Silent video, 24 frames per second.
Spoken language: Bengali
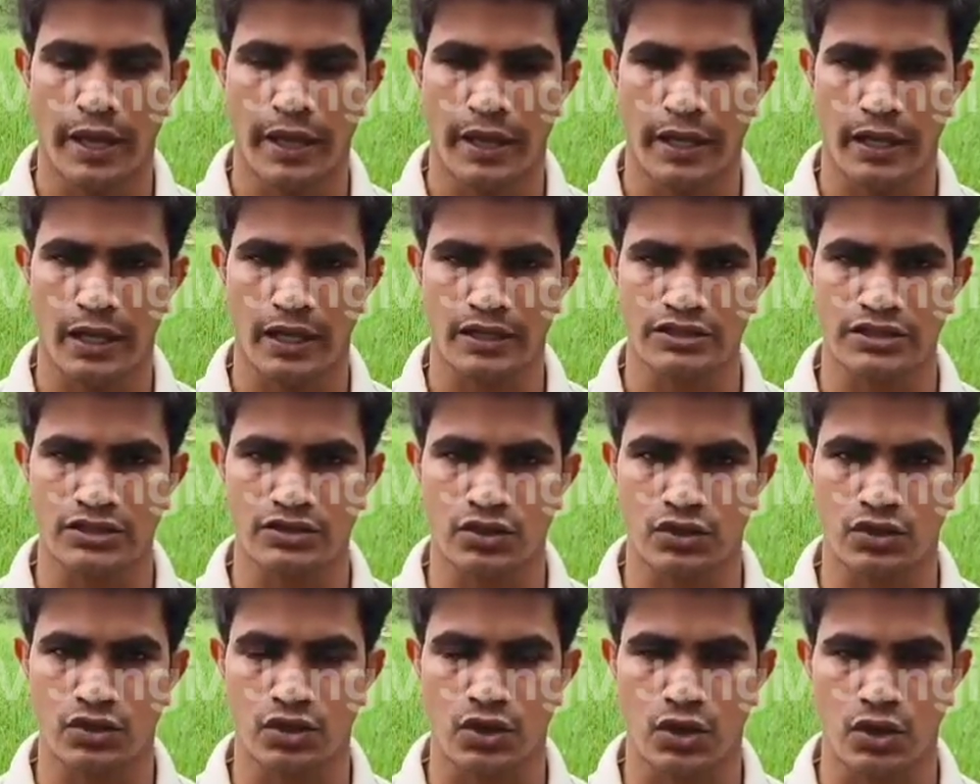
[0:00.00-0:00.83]
এখানকার যে
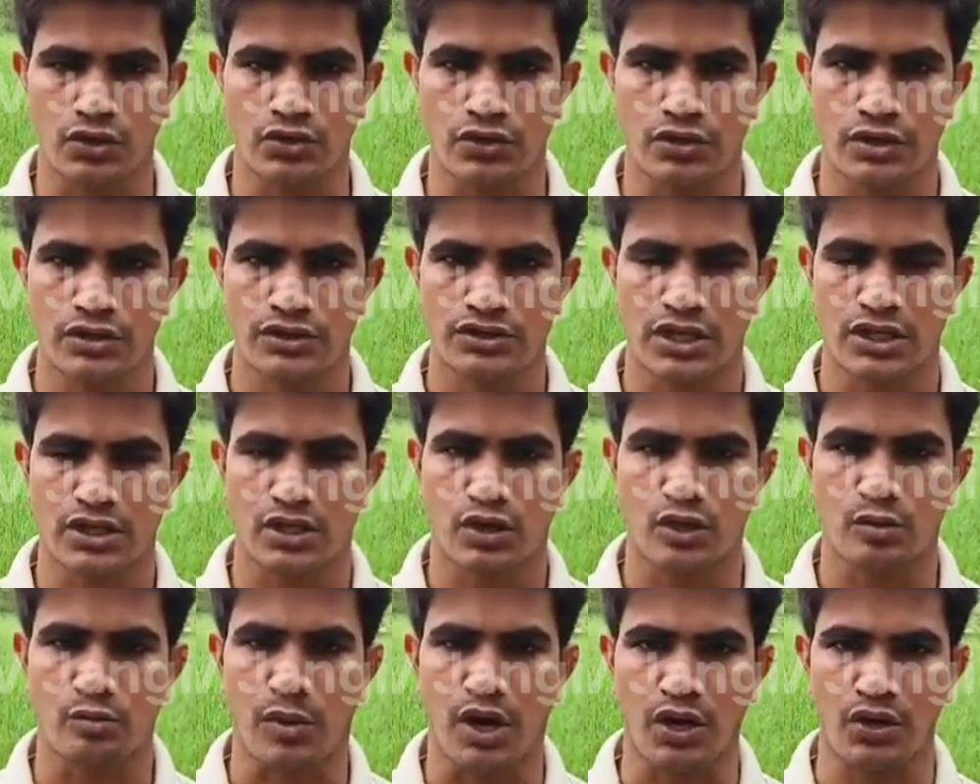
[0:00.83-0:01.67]
জনগণ
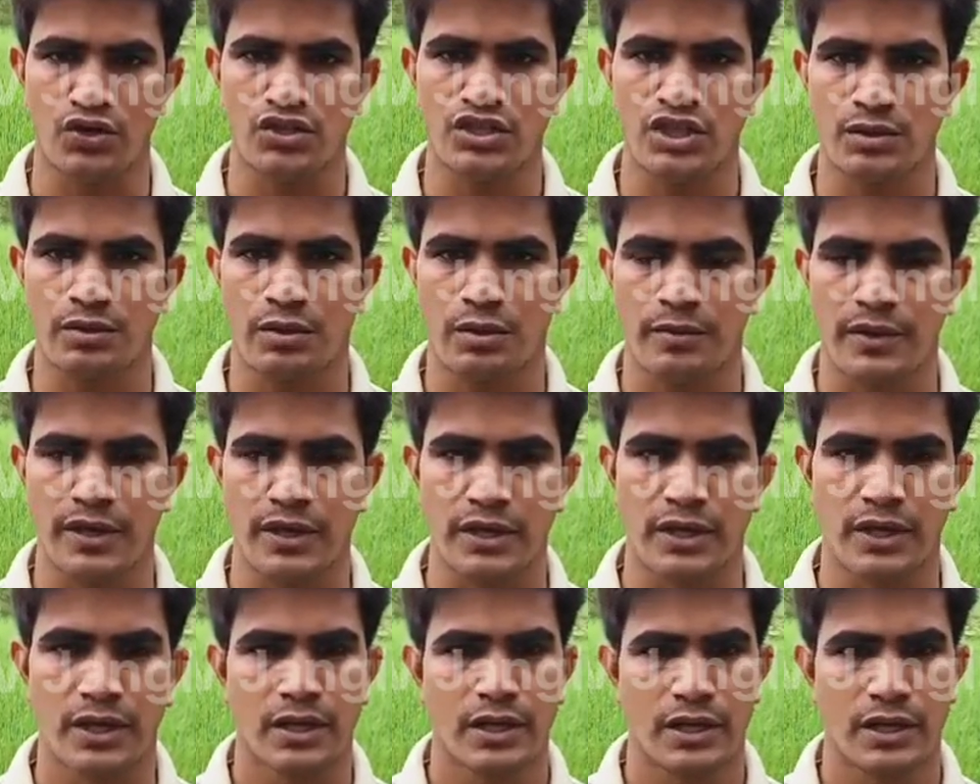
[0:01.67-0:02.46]
সাধারণ মানুষ যেভাবে